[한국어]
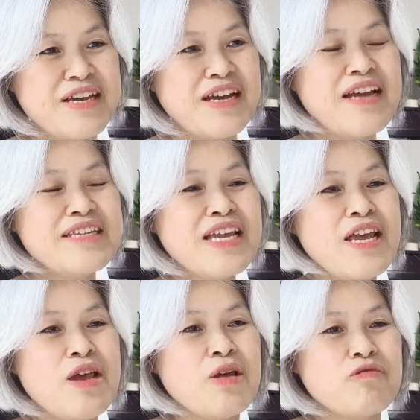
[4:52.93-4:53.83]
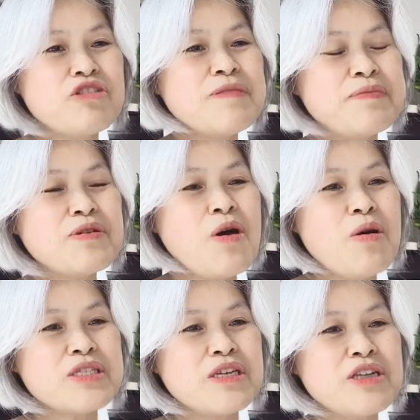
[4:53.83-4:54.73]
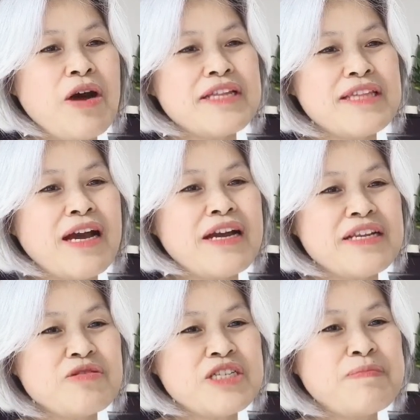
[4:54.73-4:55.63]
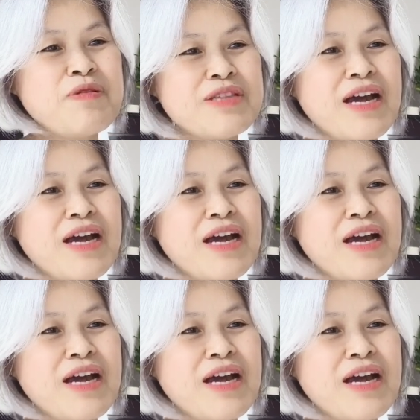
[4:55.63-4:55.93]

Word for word: 그러니까 이제 90% 청와대 닦아내지고 10%